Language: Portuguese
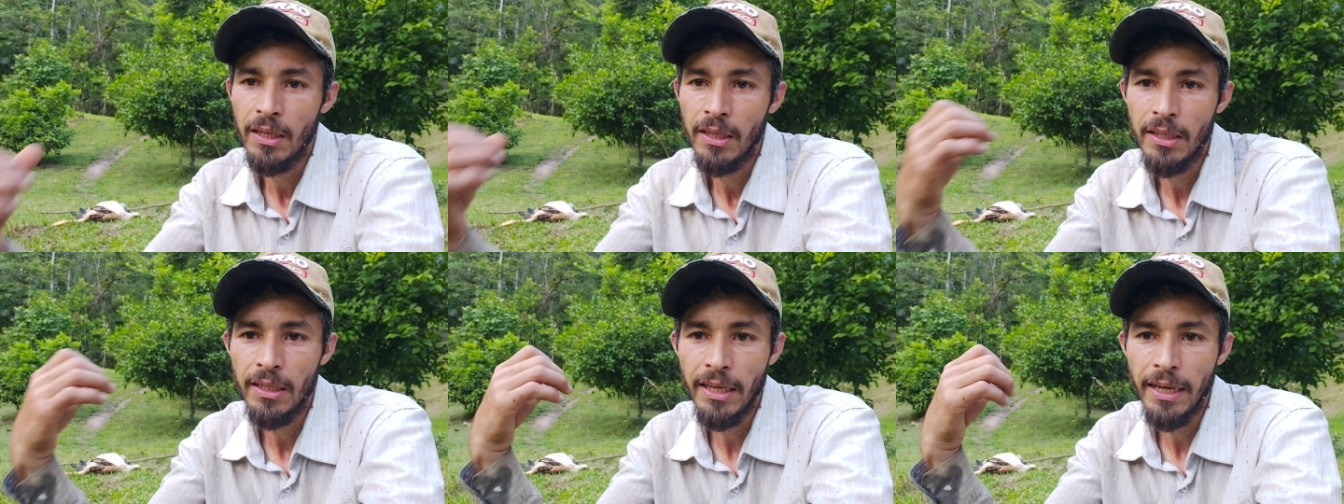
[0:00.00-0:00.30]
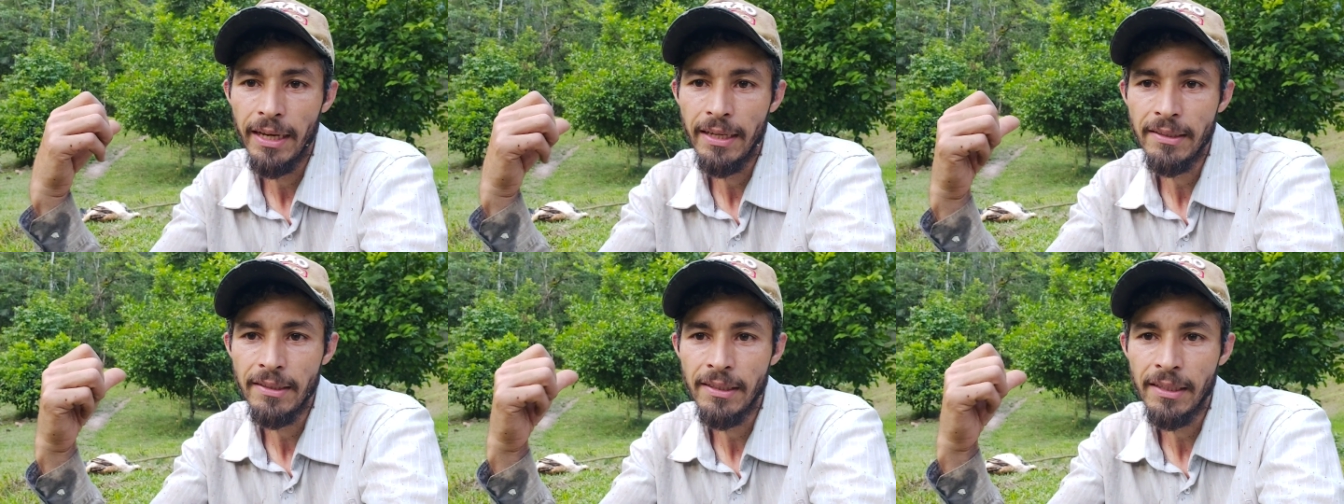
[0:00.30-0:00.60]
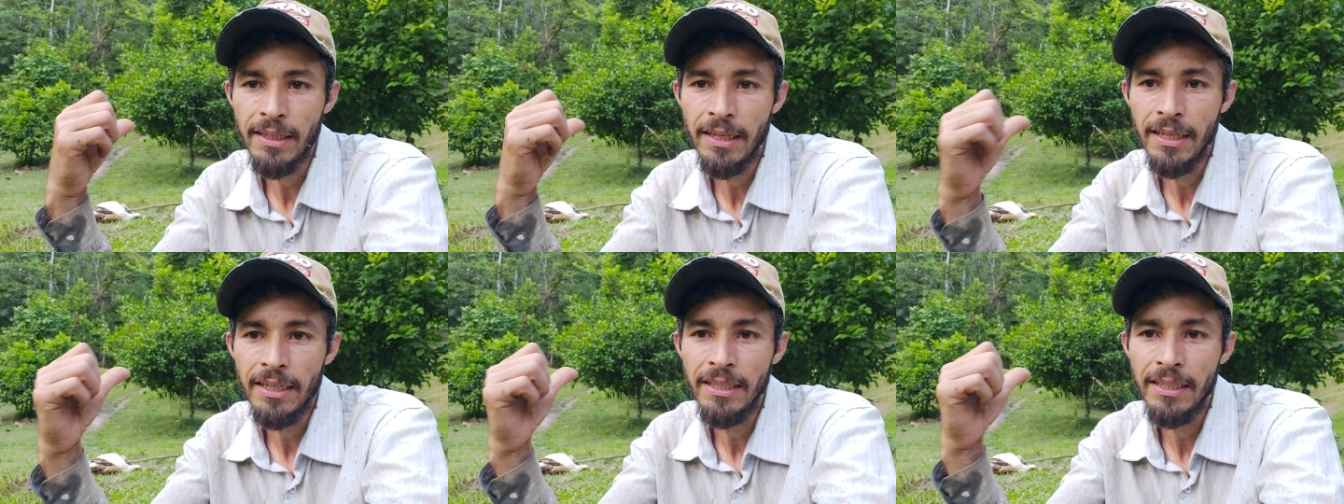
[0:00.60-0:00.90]
E
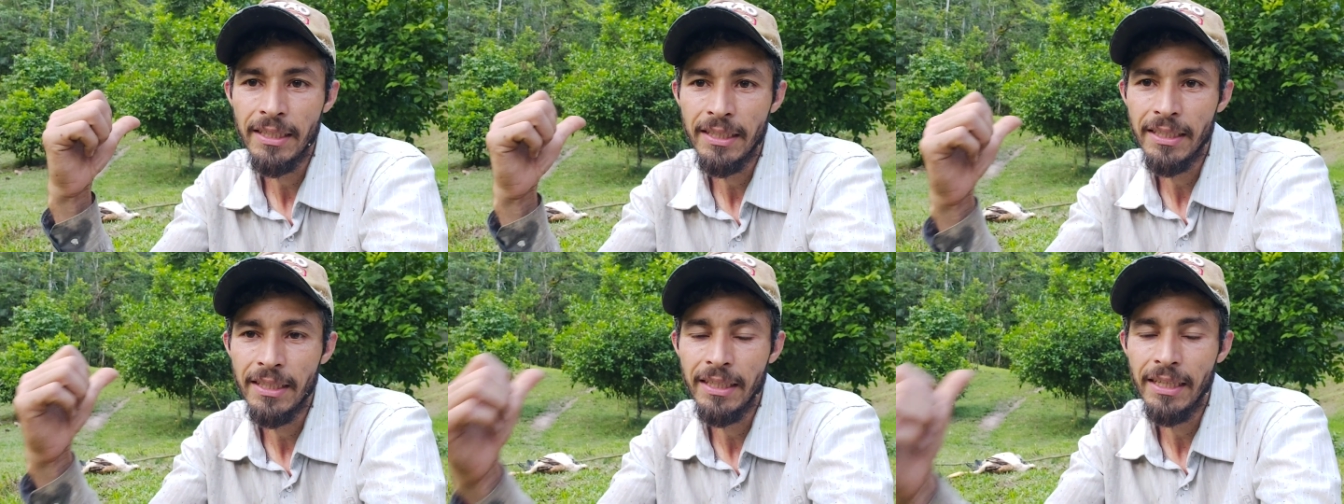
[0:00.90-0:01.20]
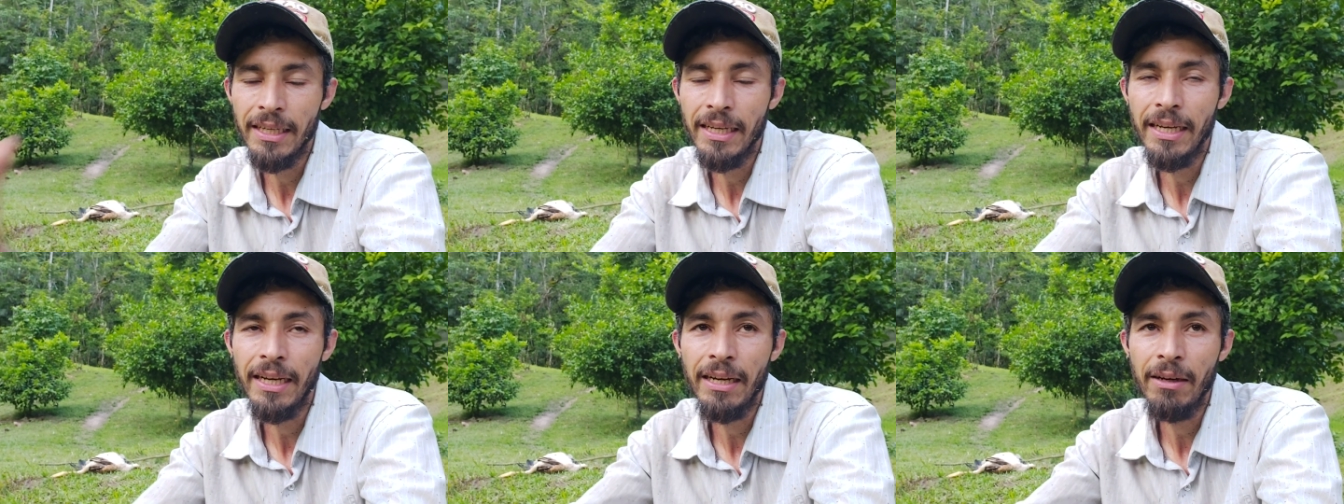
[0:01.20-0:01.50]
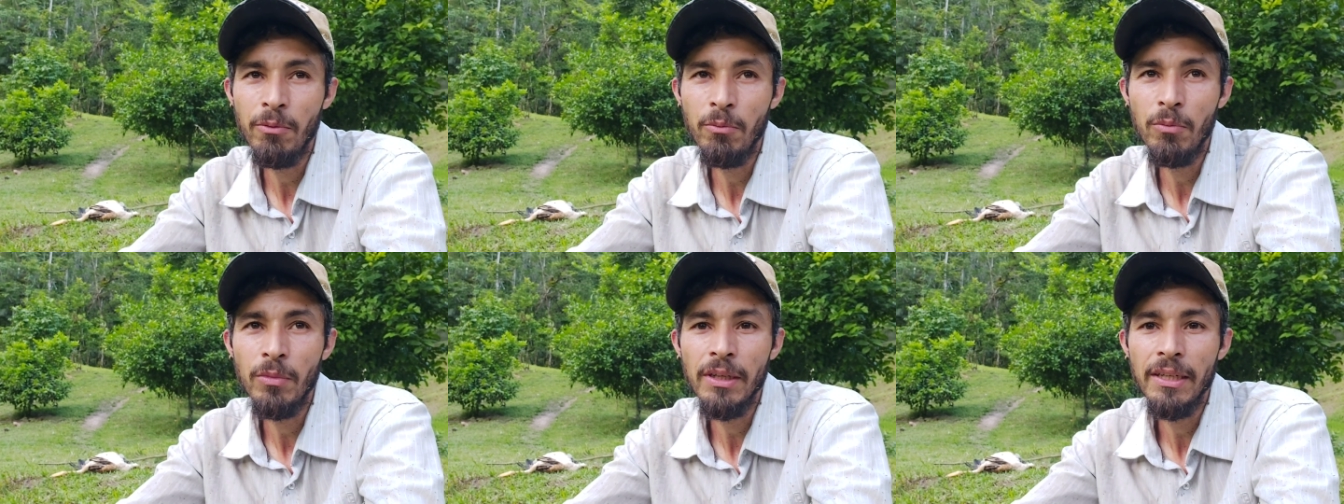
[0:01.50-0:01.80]
essa galinha aqui é
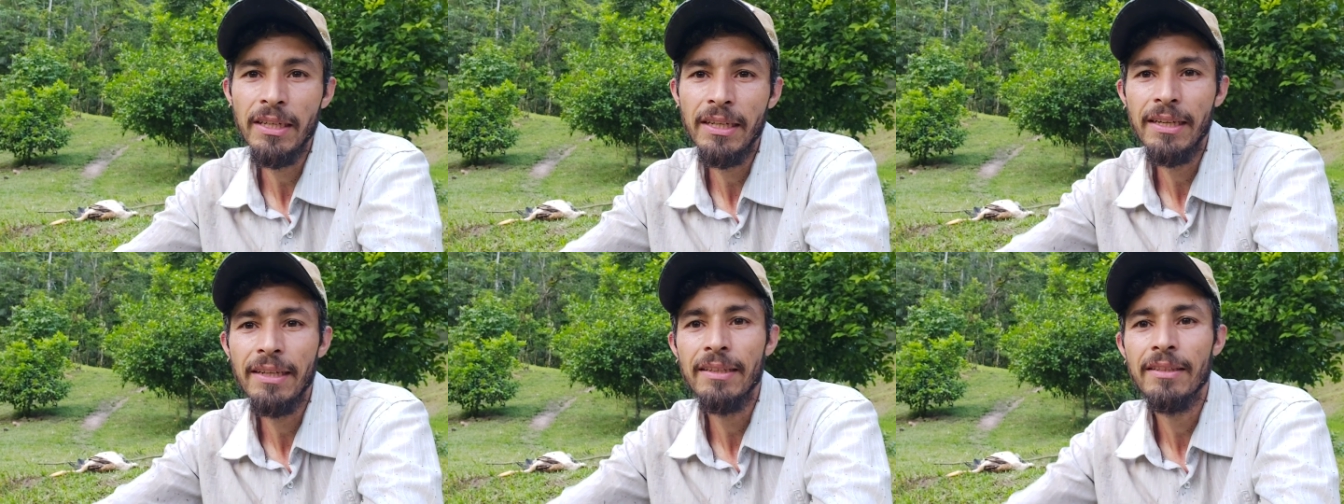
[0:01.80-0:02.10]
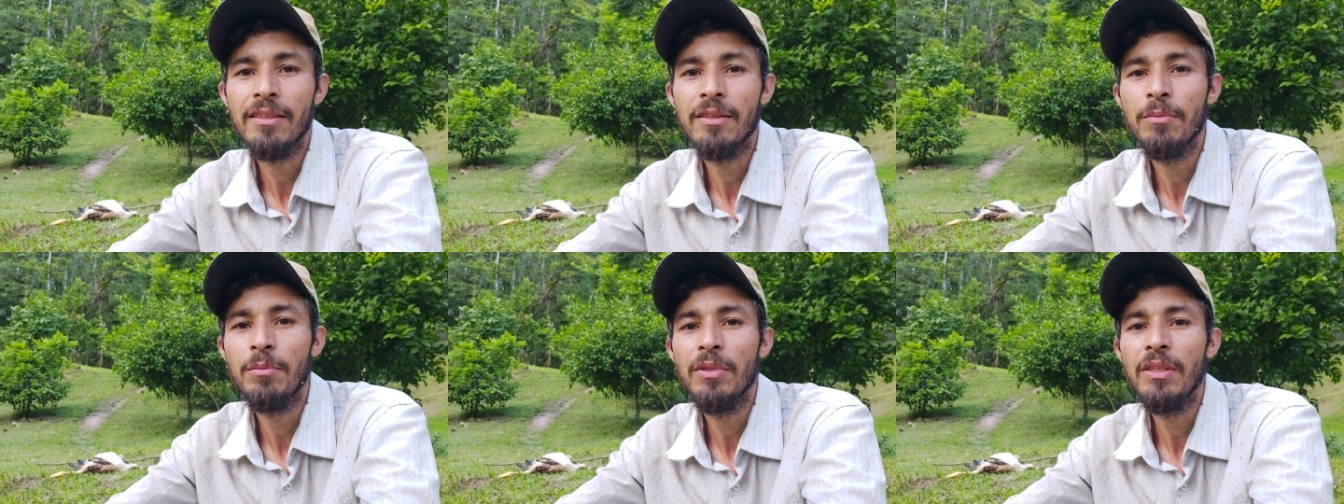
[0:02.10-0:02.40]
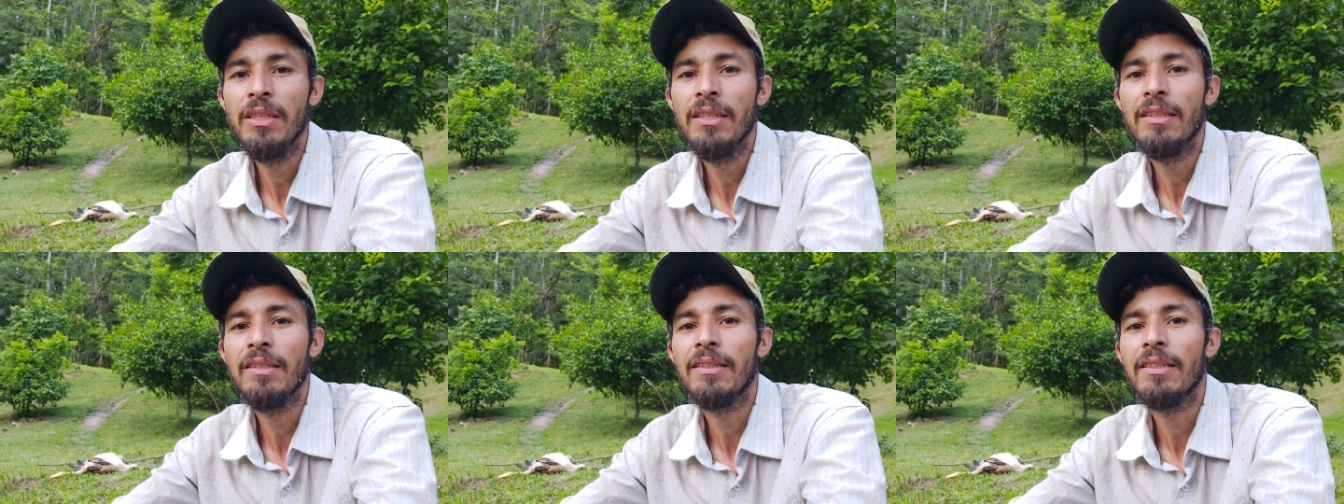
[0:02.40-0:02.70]
uma das
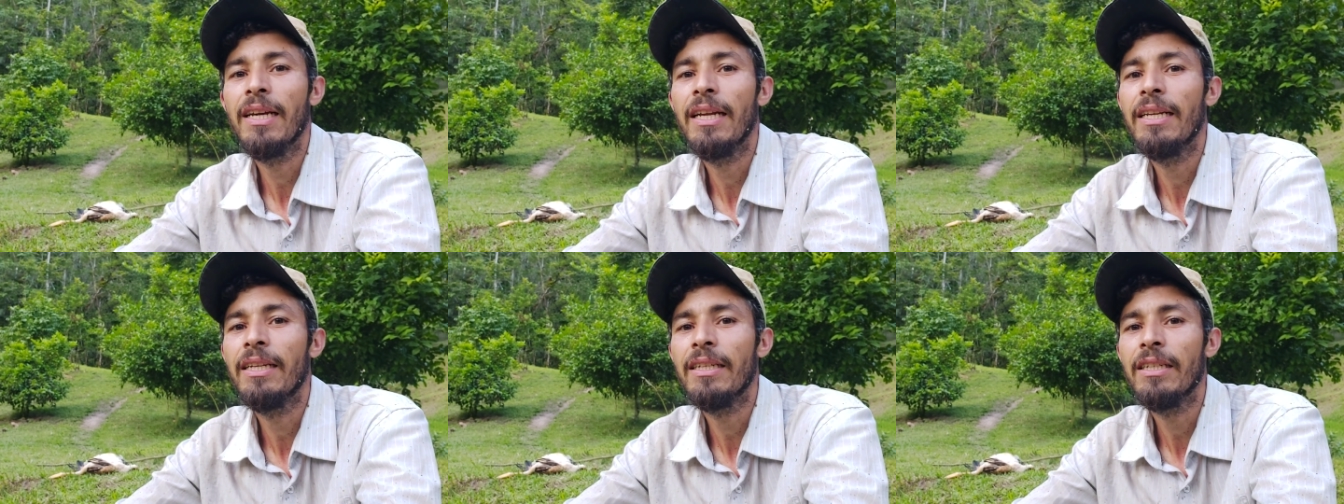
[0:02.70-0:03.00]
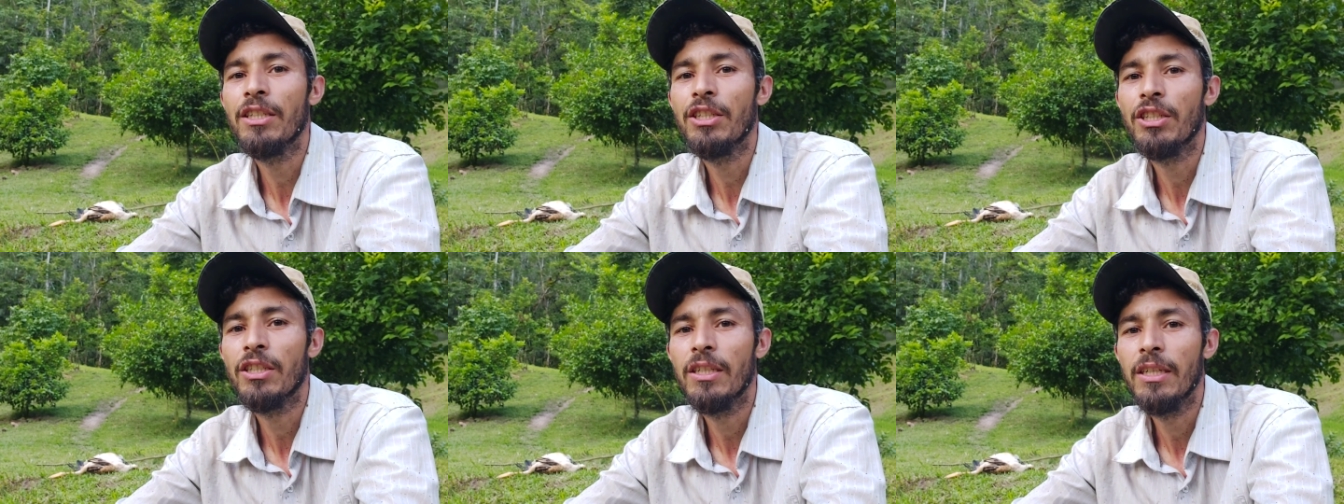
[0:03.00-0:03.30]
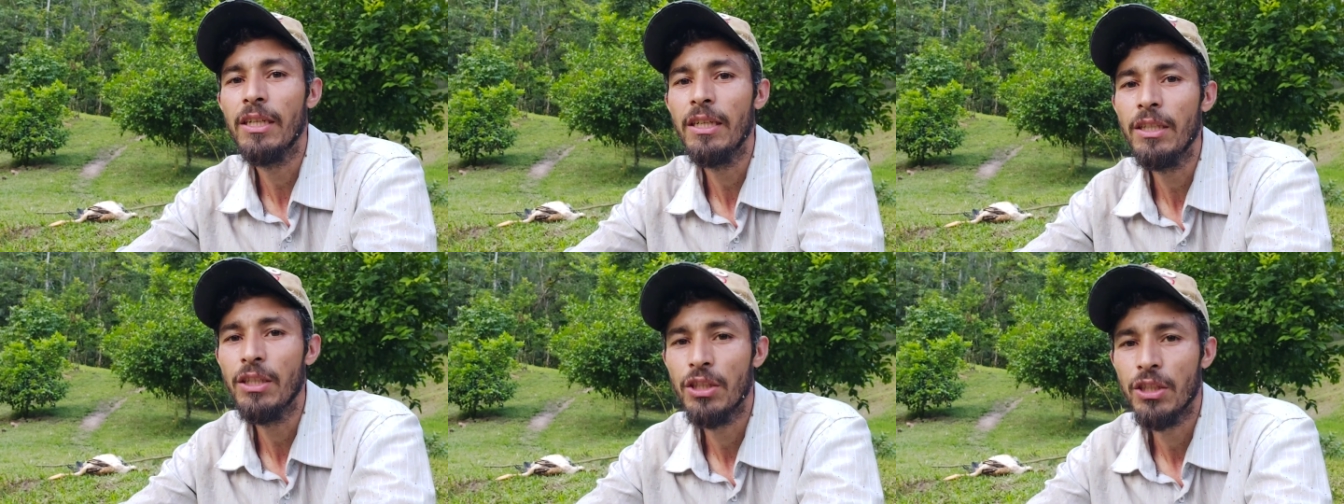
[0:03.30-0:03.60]
minhas galinhas
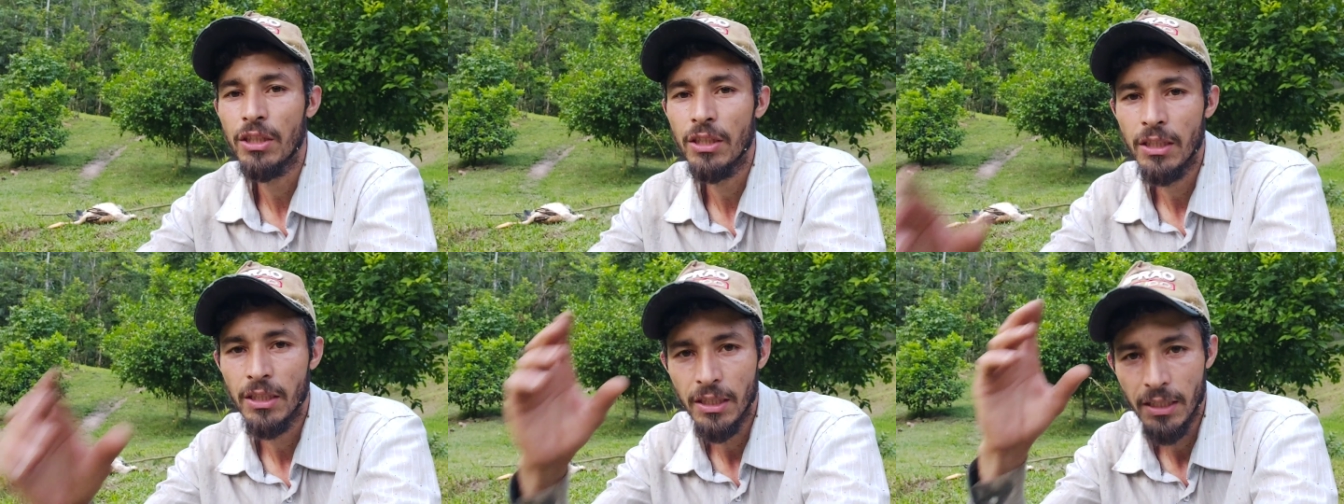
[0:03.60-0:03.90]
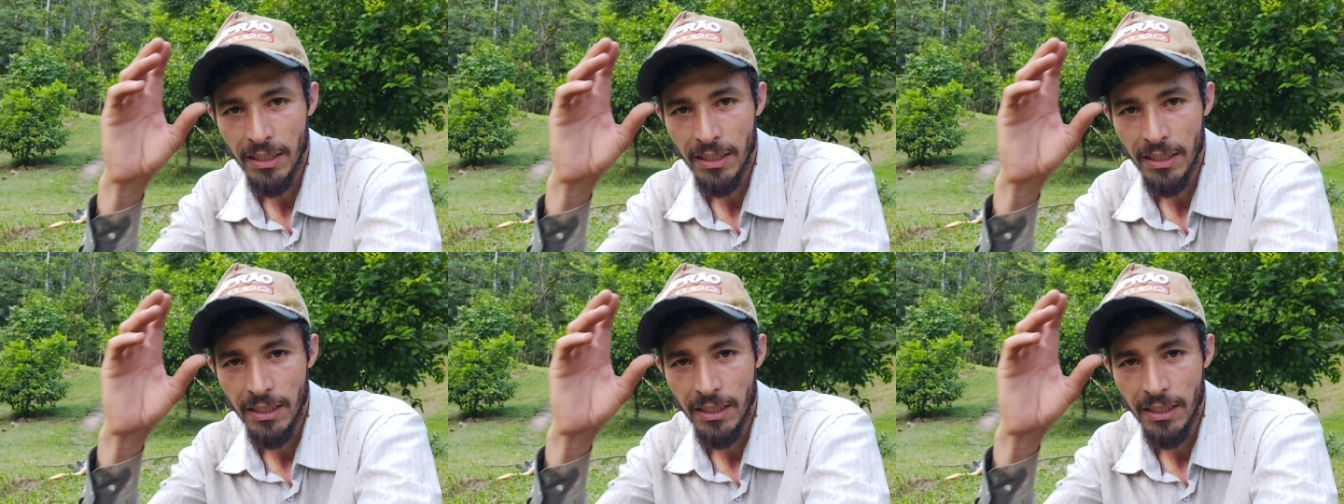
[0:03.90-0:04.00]
gigantes,